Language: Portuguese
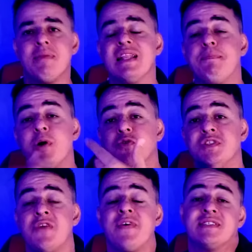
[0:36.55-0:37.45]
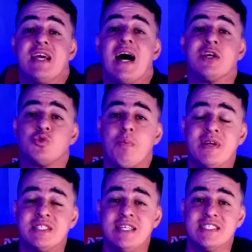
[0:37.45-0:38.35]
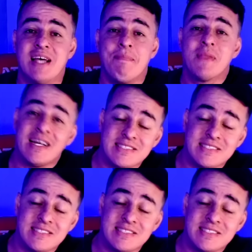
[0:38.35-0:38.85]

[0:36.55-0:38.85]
para depois você fazer a sua pesquisa.